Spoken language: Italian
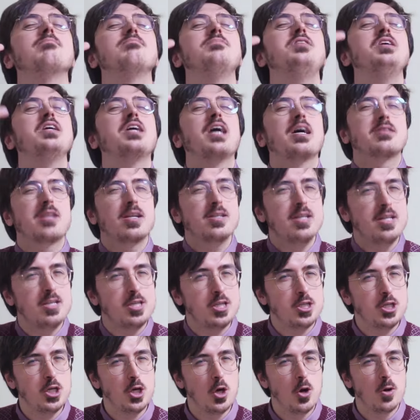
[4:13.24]
antica
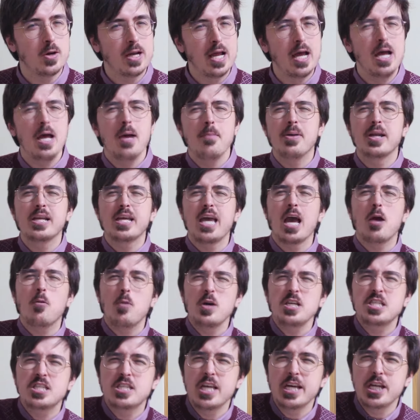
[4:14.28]
tradizione, perché
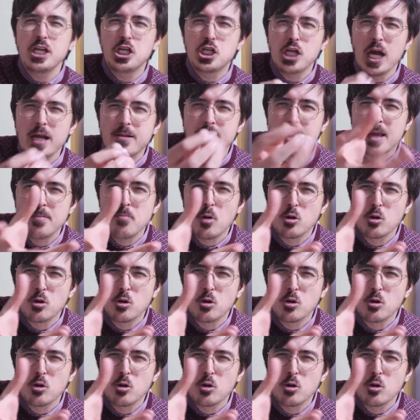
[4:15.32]
queste ricette